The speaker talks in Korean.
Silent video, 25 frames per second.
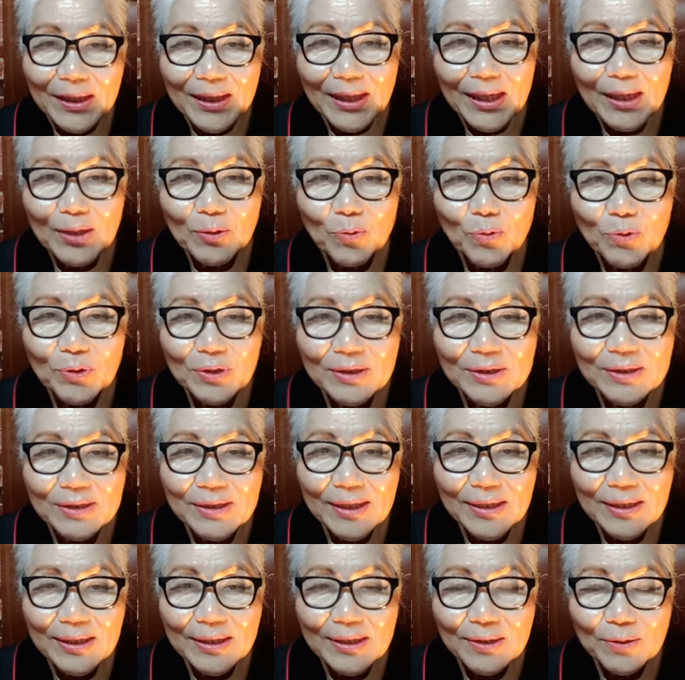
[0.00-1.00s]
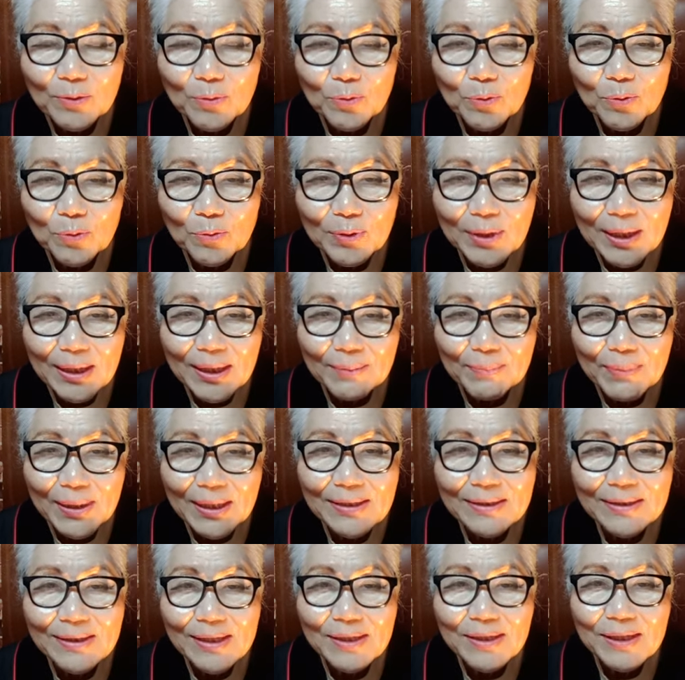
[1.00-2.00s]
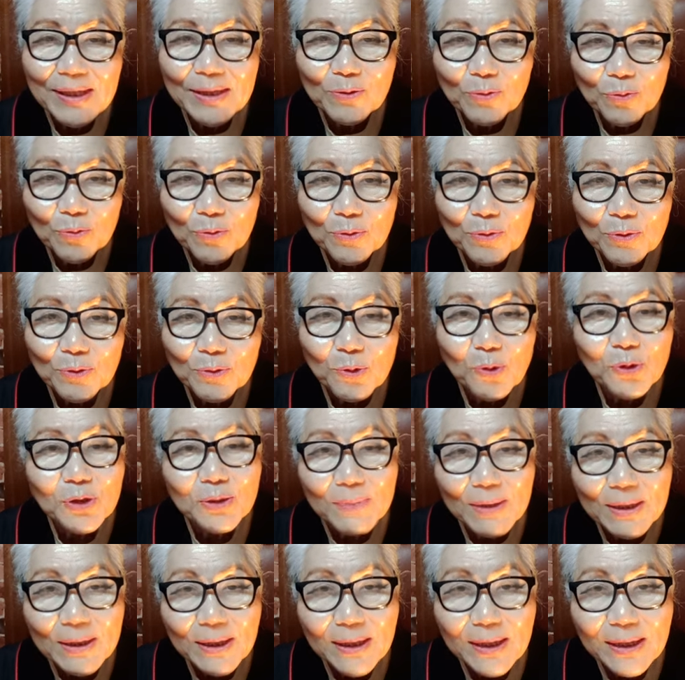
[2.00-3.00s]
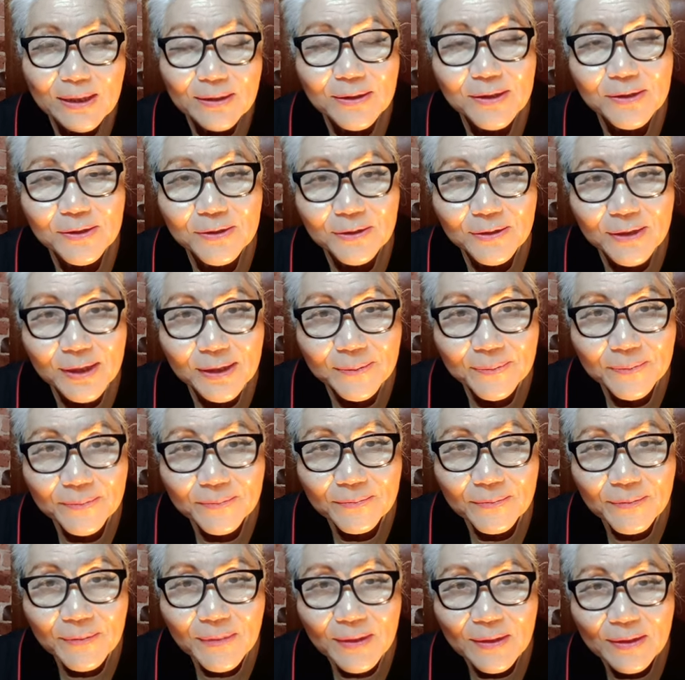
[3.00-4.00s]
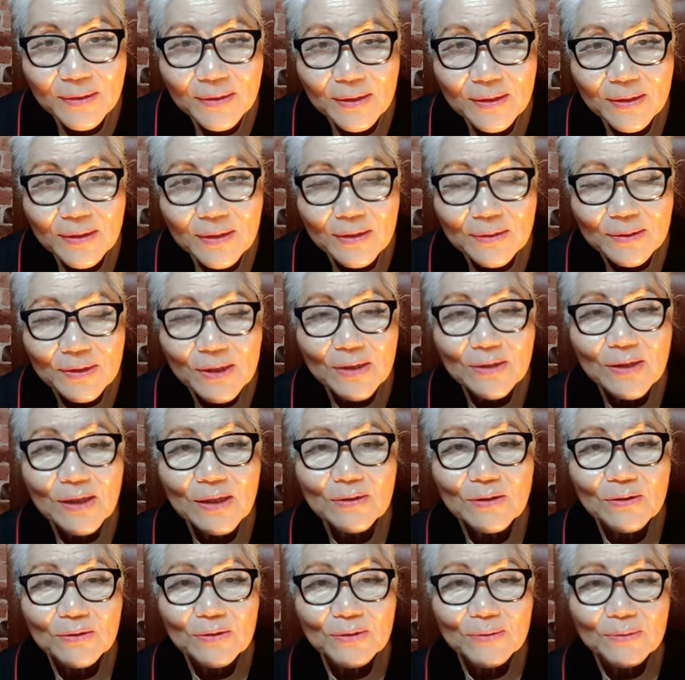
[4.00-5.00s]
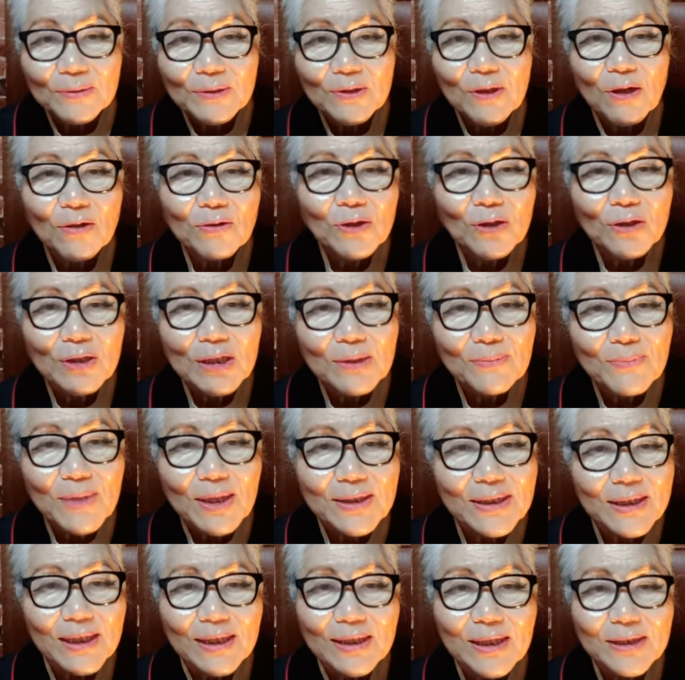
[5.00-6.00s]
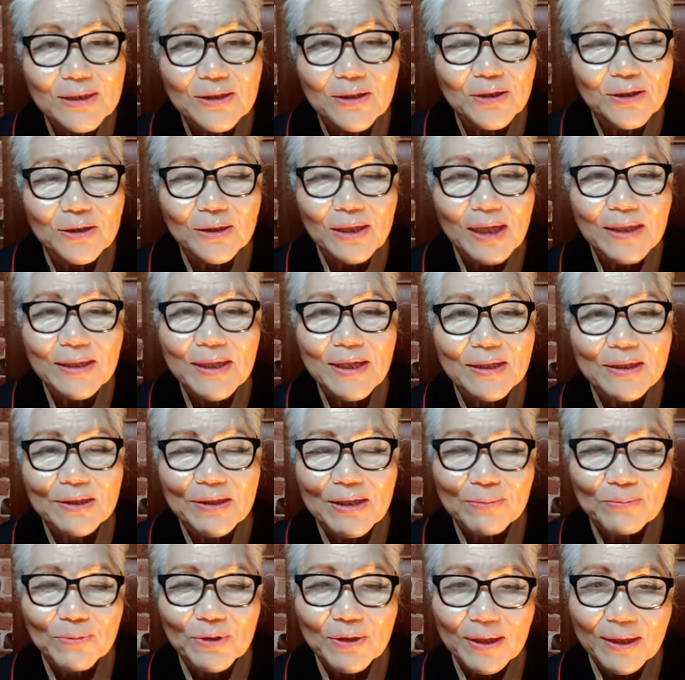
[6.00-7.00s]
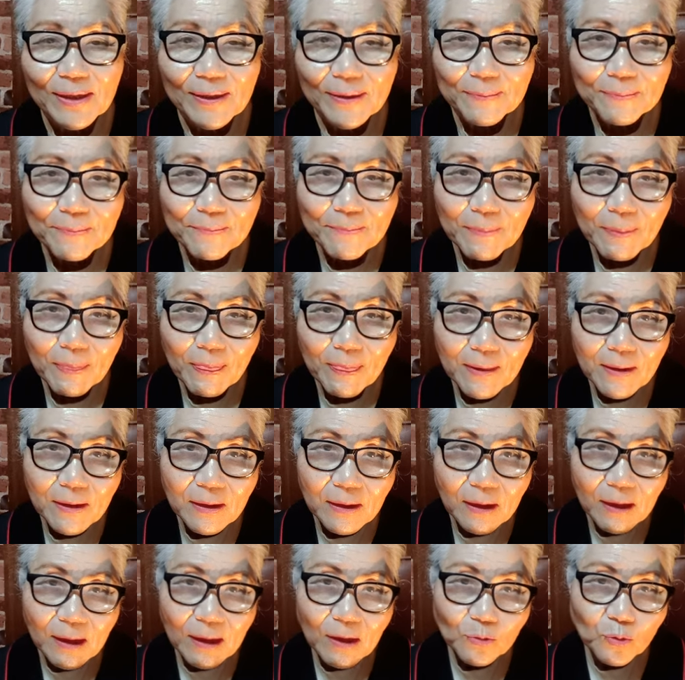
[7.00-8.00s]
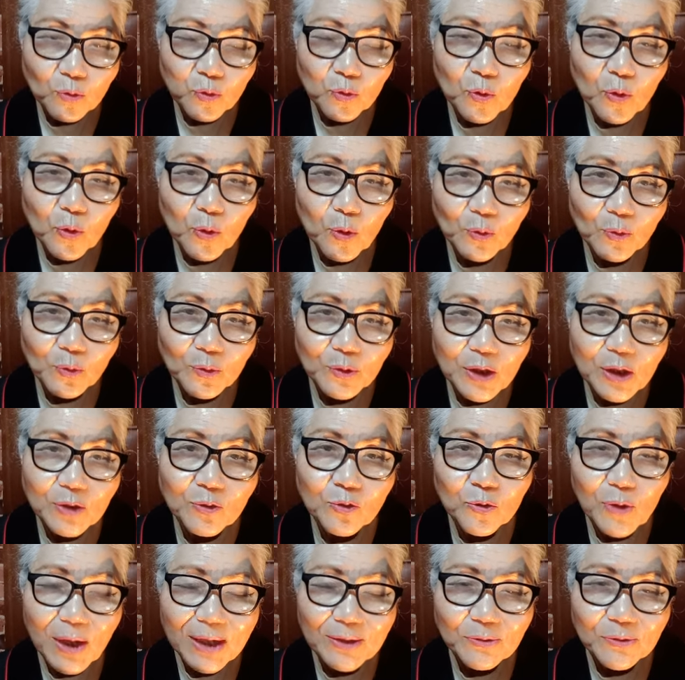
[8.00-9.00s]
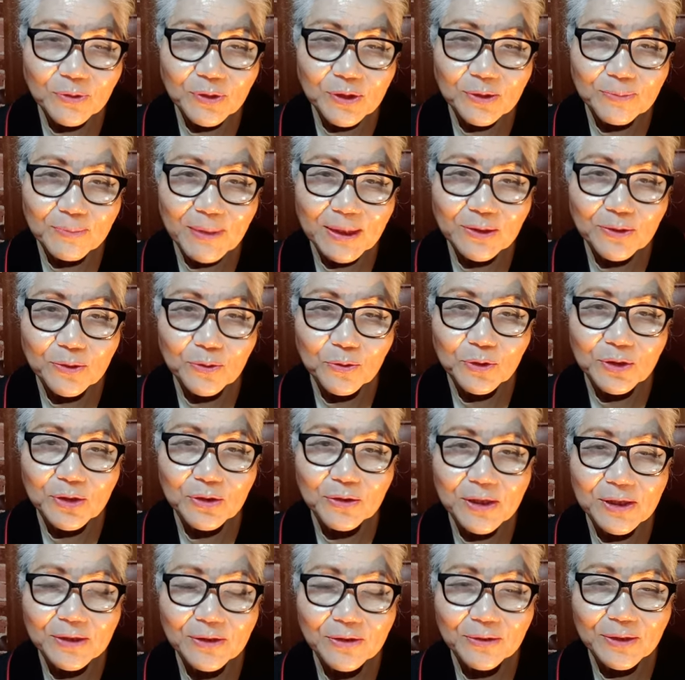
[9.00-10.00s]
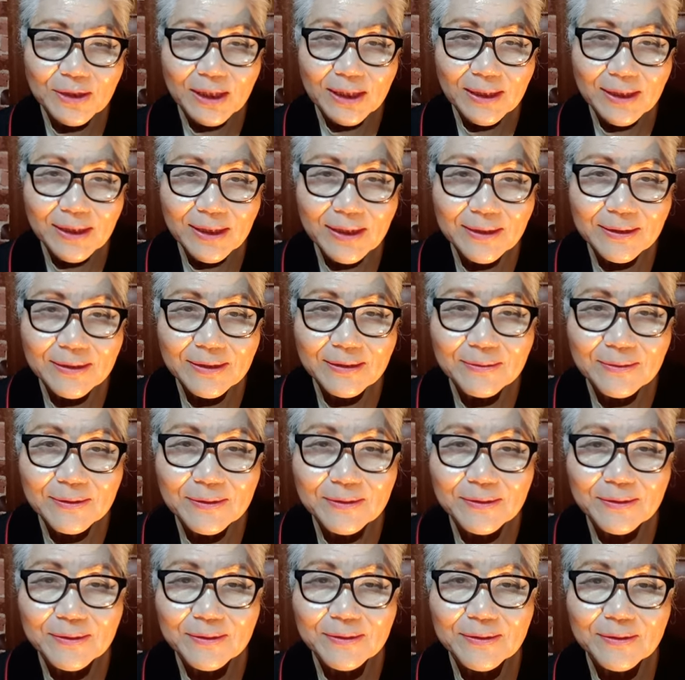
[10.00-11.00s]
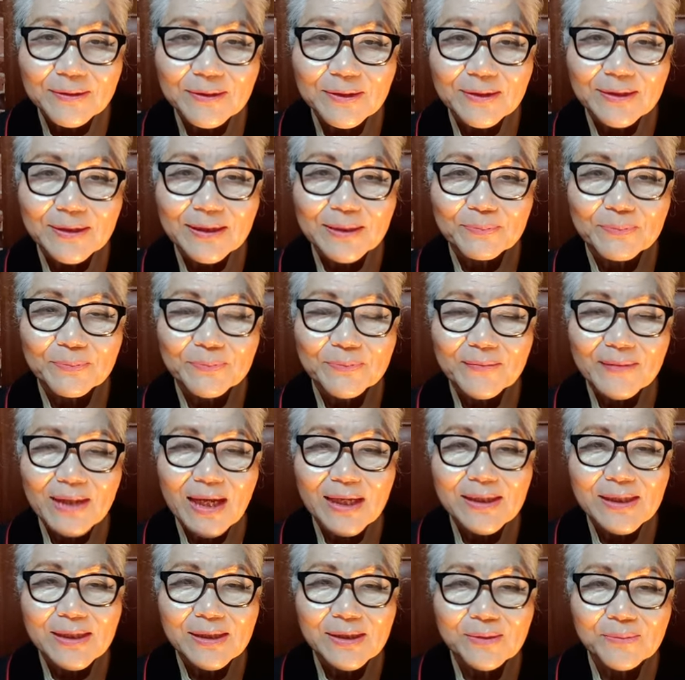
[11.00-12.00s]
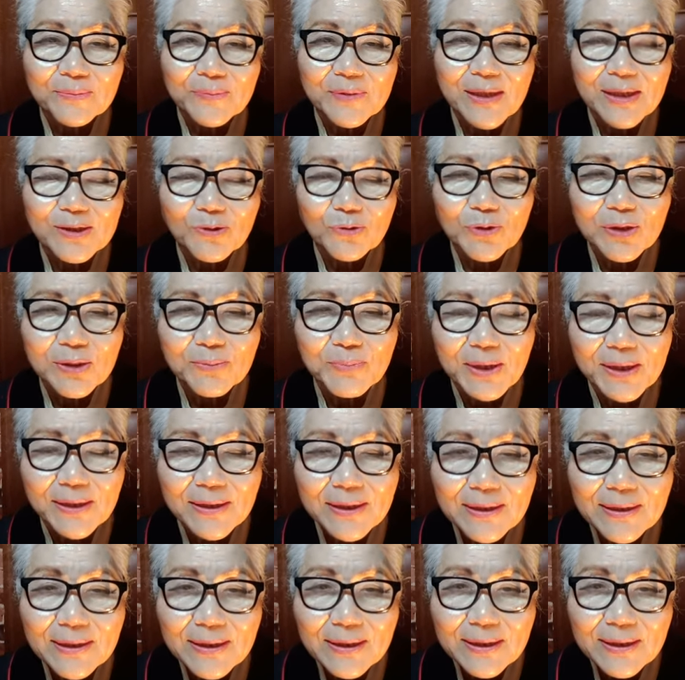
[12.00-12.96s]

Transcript: 헤로엑스의 누룩과 바리새인의 누룩을 조심하라 그랬을 때 제자들은 성령이 임하지 않았기, 않았기 때문에 아 두고온 열두 광주를 만들고 들에서 다참 어, 하나님 예수님의